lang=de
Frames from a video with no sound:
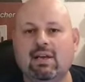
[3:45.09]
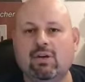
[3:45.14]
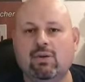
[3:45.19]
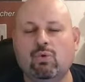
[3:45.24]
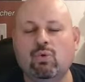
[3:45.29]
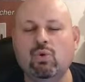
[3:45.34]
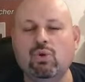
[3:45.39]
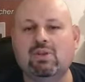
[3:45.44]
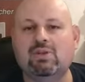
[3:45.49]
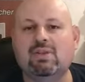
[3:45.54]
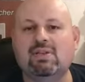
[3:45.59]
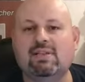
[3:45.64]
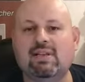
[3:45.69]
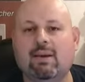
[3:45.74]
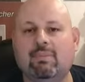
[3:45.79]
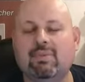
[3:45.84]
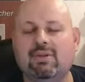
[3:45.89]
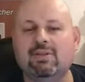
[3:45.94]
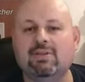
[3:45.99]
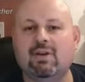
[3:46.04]
gut
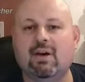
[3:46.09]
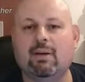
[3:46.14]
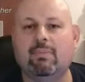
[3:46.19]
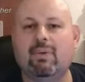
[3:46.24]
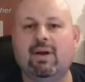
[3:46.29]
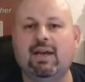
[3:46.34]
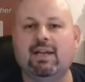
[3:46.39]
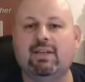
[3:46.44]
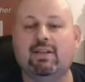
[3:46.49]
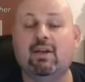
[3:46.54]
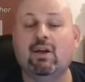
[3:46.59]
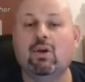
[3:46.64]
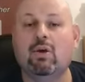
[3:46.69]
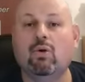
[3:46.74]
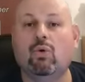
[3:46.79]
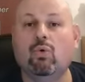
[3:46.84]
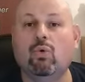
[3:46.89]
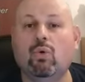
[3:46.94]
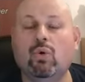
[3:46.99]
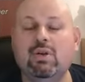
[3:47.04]
zusammenzuarbeiten
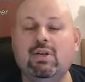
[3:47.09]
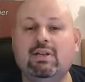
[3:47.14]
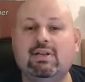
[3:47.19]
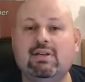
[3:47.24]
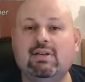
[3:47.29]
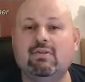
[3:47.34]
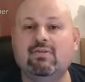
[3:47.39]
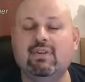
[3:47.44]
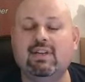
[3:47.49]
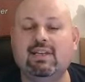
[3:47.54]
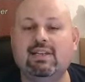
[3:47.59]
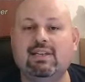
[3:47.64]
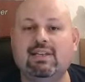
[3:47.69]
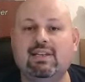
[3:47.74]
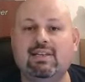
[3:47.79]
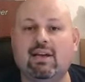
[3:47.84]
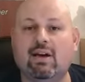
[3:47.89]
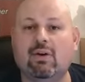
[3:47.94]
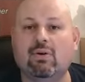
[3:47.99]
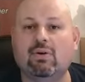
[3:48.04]
und
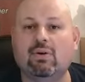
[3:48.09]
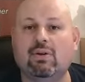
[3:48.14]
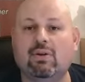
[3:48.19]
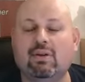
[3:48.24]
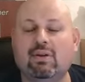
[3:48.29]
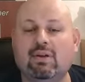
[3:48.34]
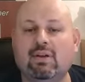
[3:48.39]
wichtig auch,